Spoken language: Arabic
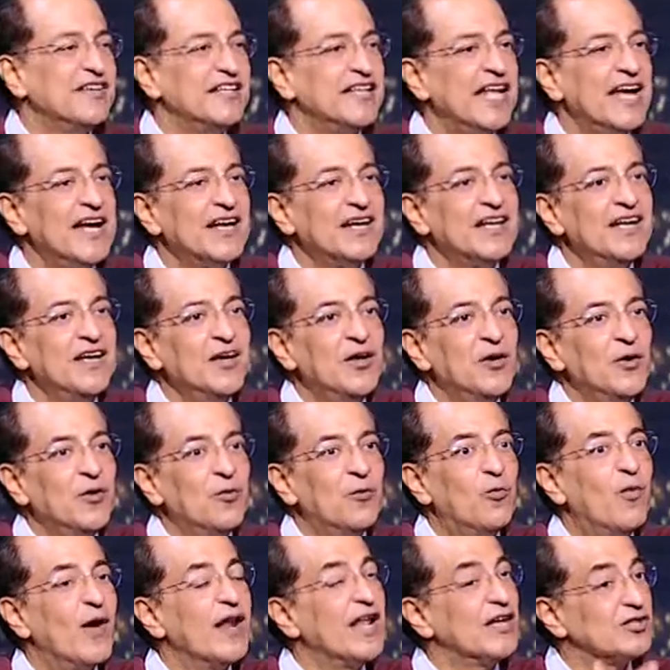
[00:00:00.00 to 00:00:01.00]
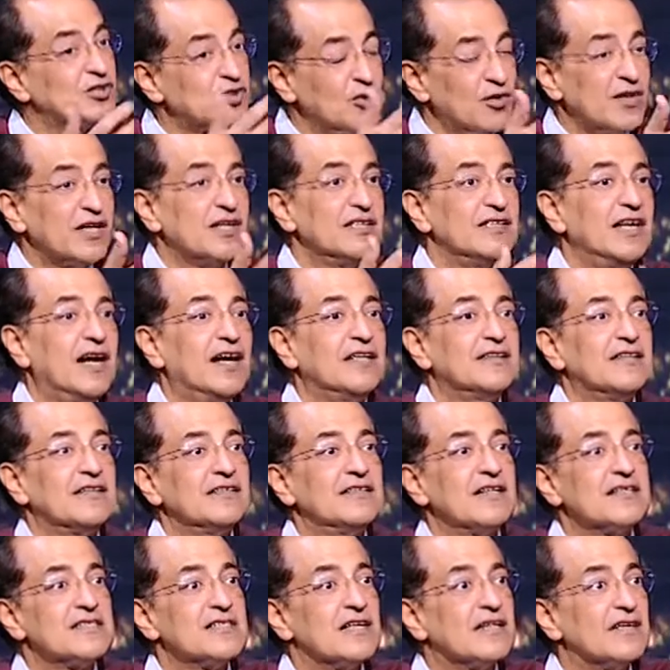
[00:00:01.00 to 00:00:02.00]
هناك وانا اشكرك ان
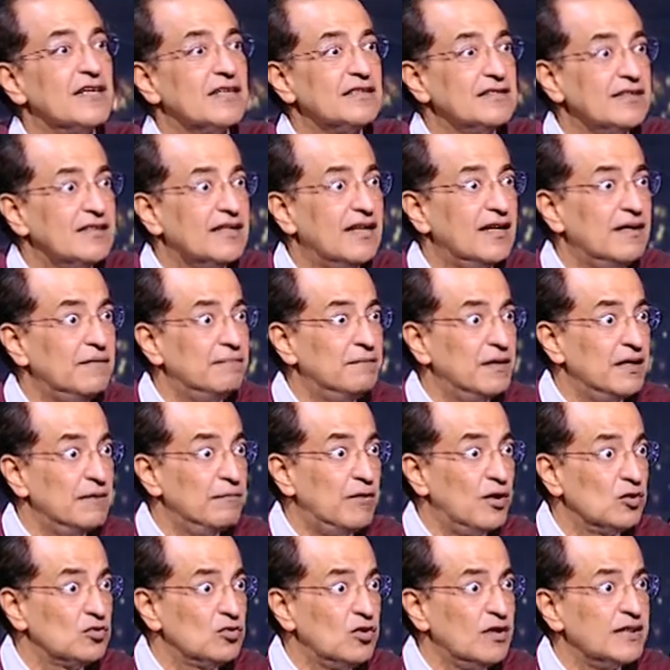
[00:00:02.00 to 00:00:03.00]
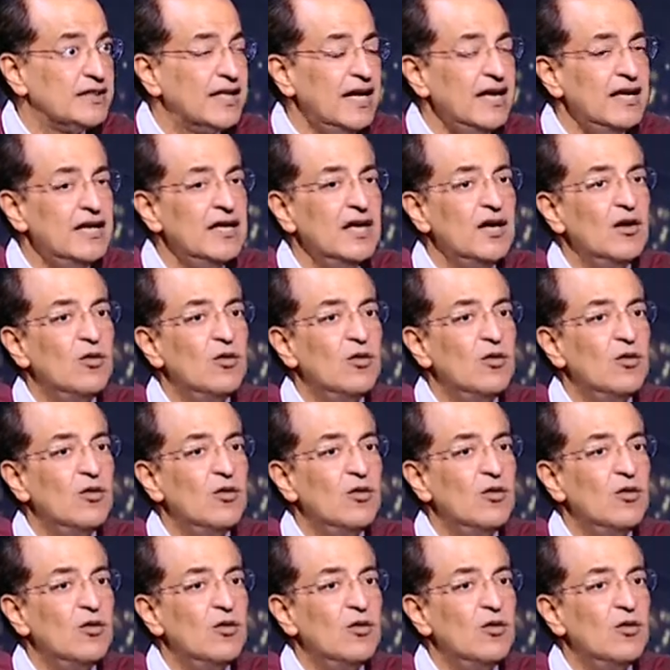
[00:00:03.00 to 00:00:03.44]
حضرتك ذكرتنا بالموضوع ده